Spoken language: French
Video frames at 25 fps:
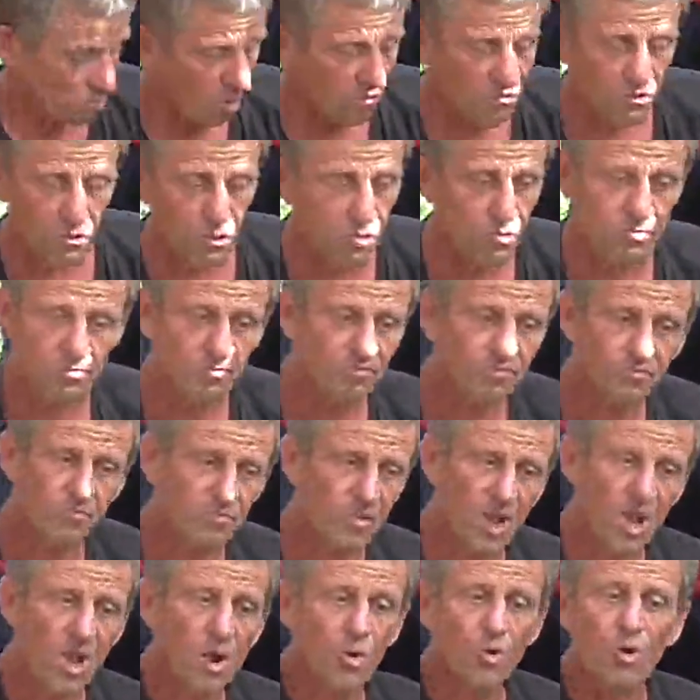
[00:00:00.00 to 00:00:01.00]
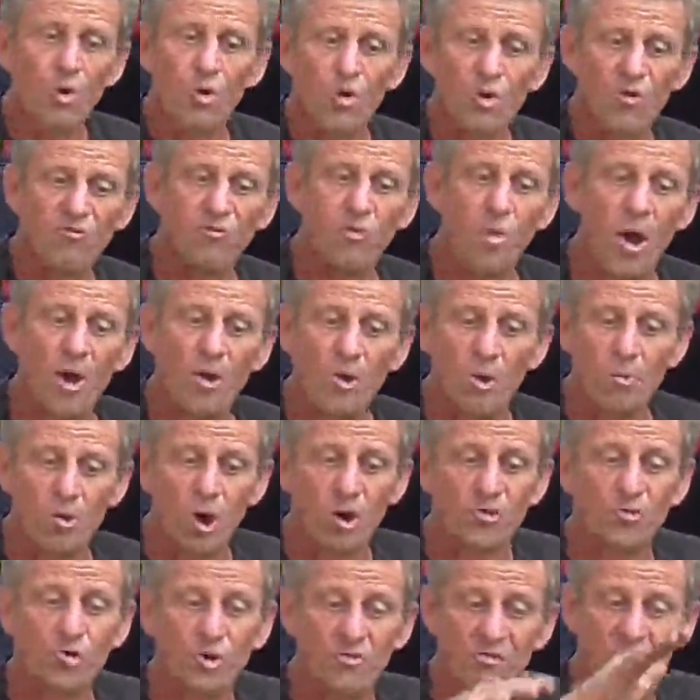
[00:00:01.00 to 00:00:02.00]
M'en Le, foin qu'on met
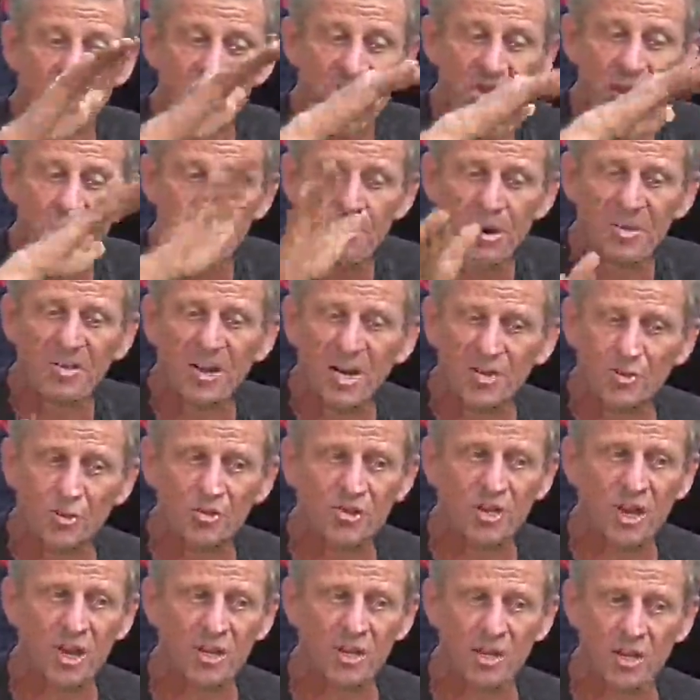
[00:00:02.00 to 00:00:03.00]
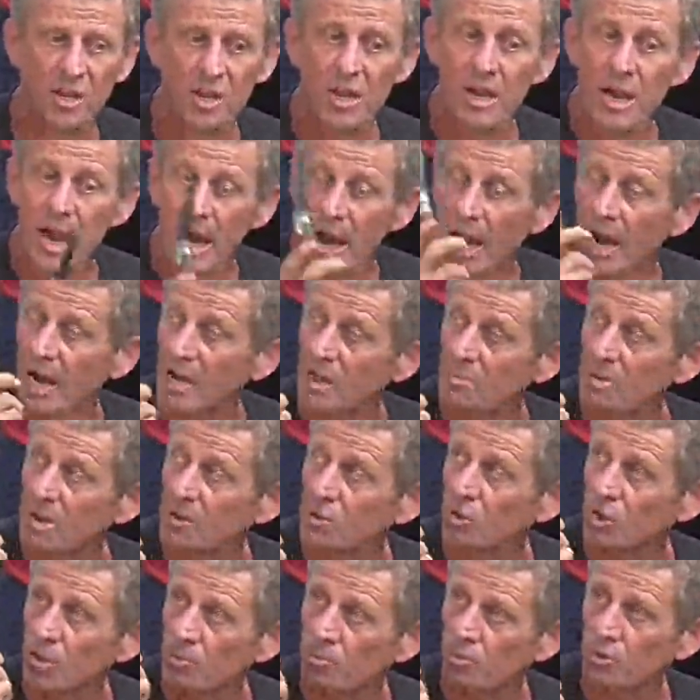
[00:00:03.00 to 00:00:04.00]
en surface, il n'a pas de raison de grainer. À la
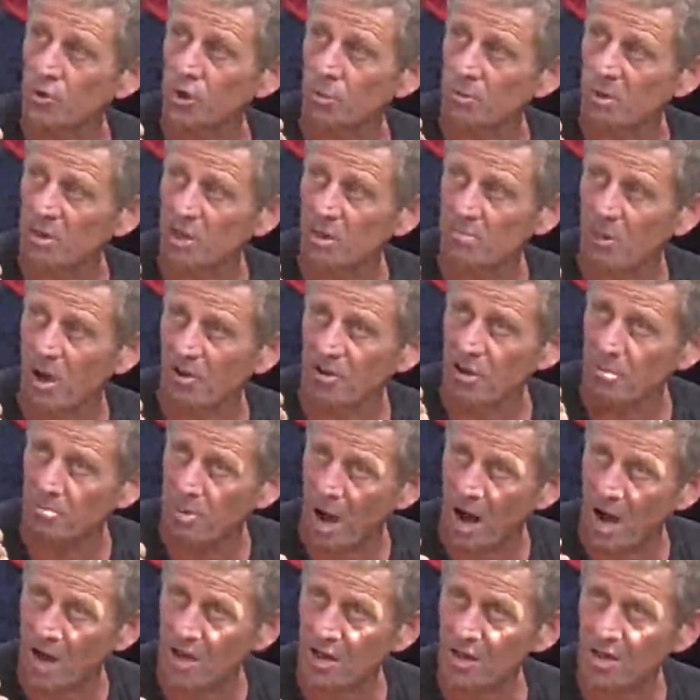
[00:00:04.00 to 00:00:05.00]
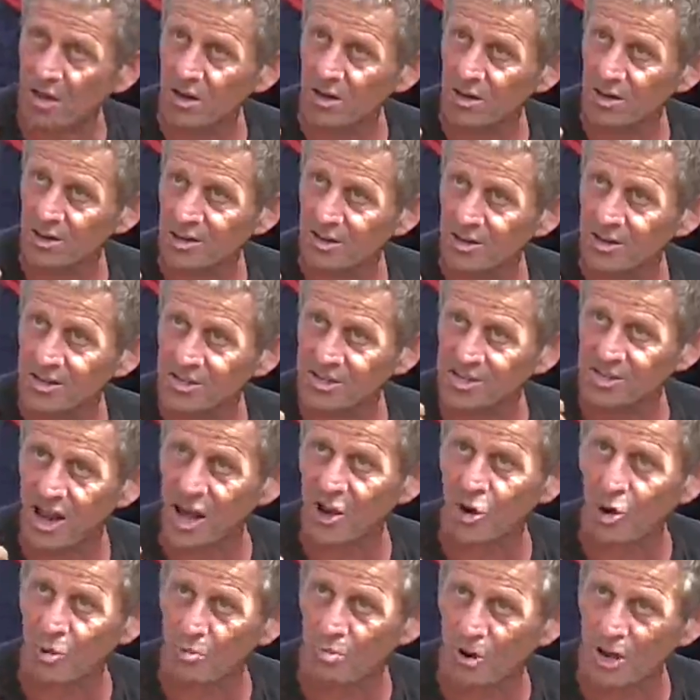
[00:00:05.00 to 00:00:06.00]
limite, on est plus embêté par des pailles,
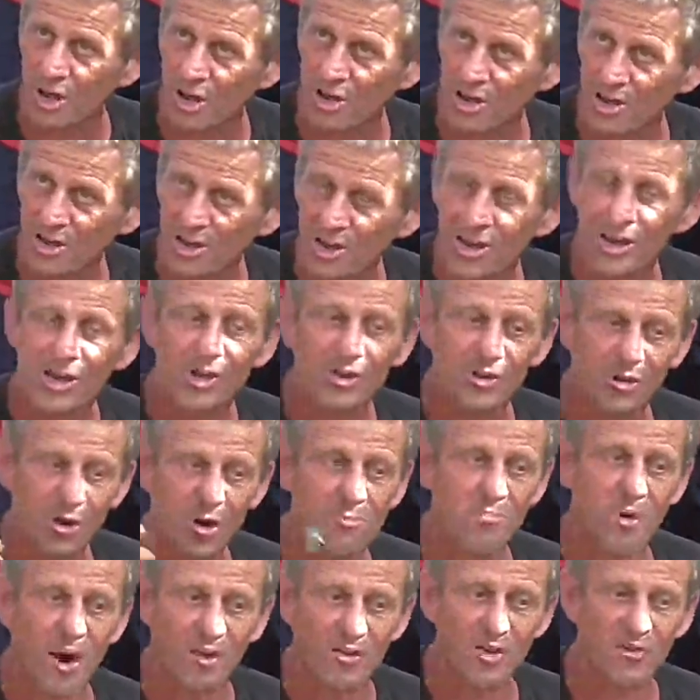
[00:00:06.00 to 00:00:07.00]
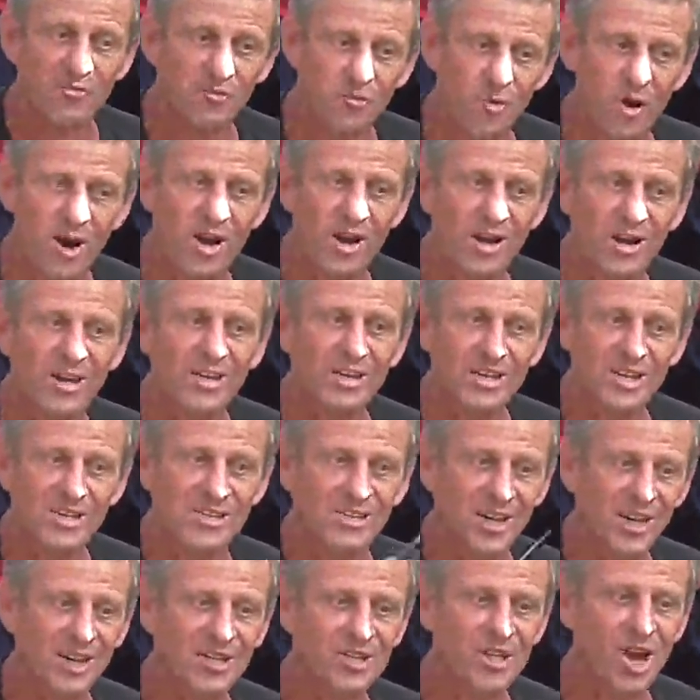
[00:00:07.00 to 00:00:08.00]
sales en blé, que par des foins qui
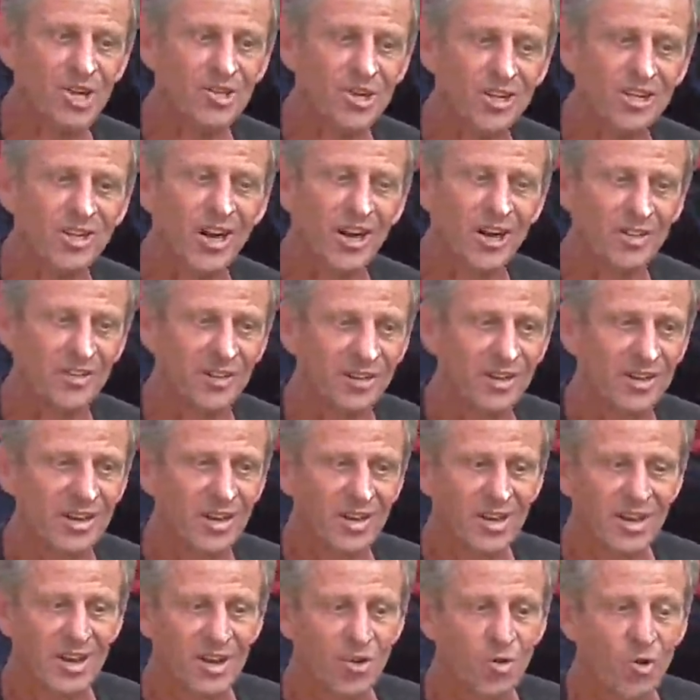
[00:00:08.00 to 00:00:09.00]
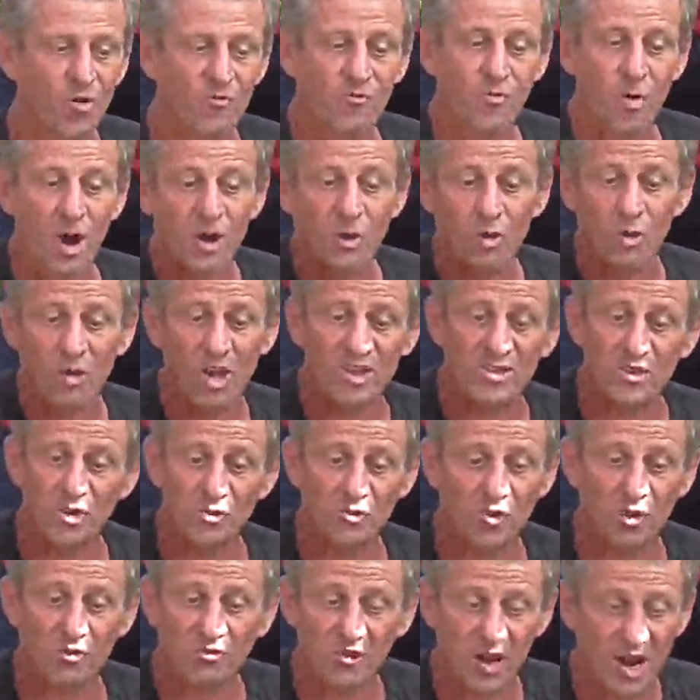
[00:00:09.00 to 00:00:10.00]
seraient chargés de graines. Ah le foin qu'on laisse en
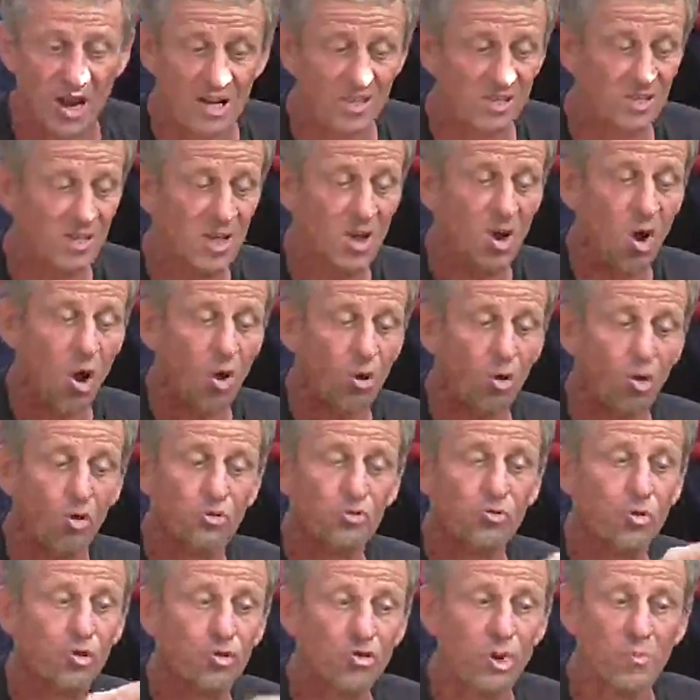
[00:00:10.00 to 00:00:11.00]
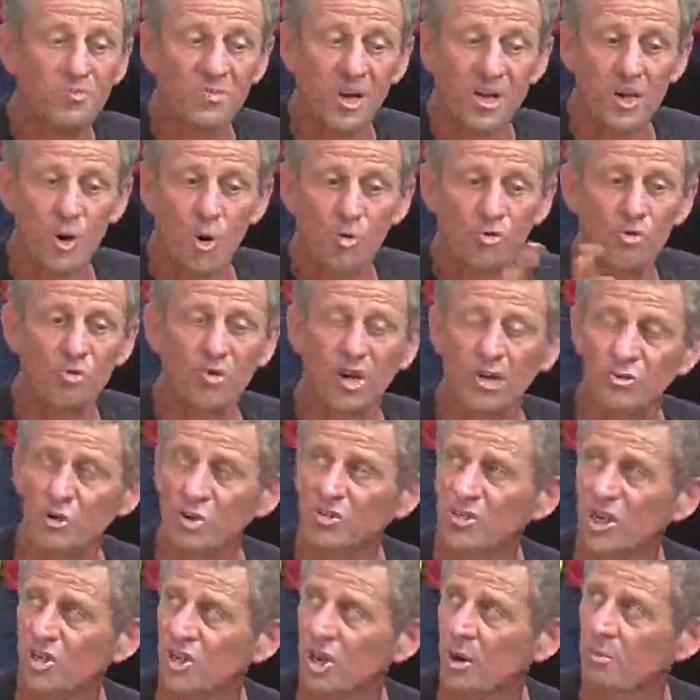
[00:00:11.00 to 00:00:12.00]
surface, en grosse couche comme ça, il n'y a aucune raison
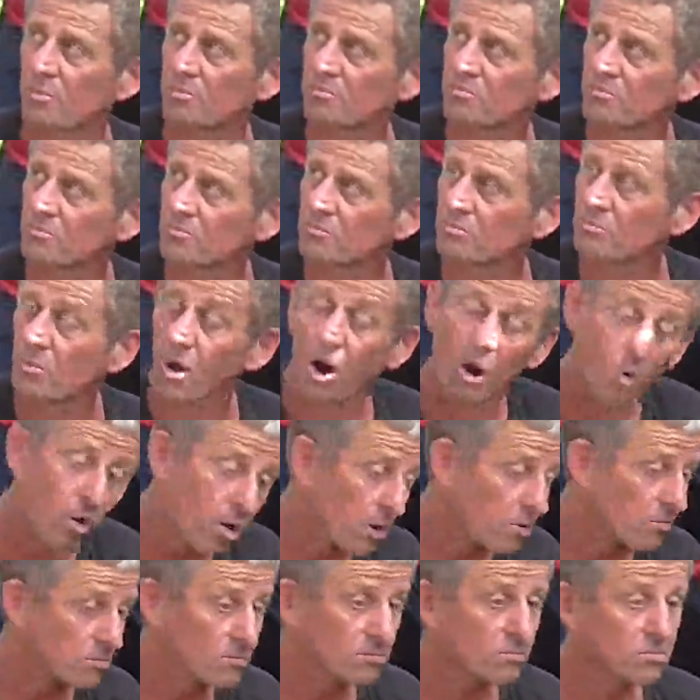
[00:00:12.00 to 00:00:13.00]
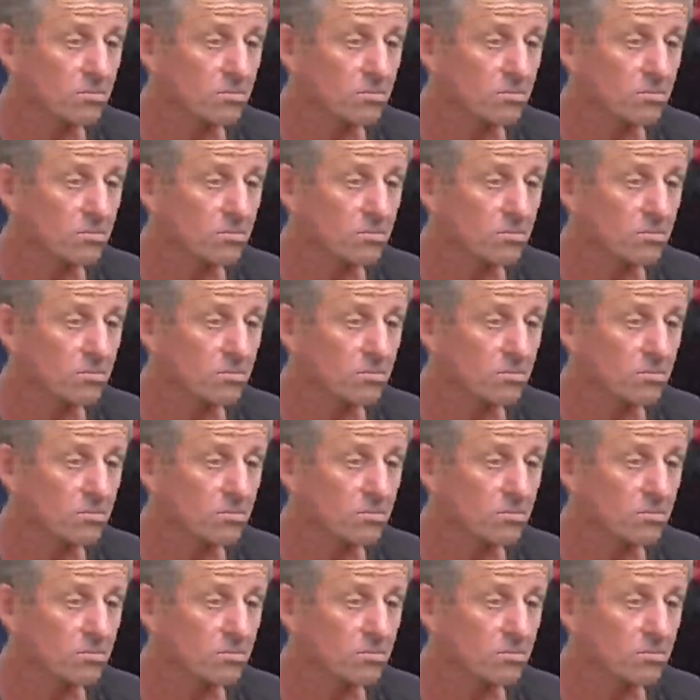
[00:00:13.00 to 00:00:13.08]
que ça germe. Ah ouais.